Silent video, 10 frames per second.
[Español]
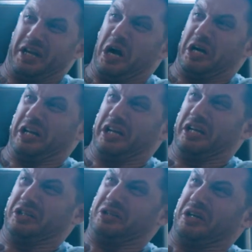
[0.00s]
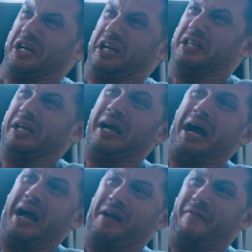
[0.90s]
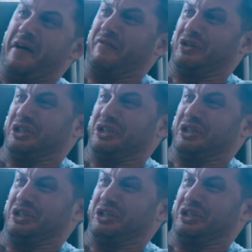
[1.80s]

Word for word: cosa más horrible y asquerosa que he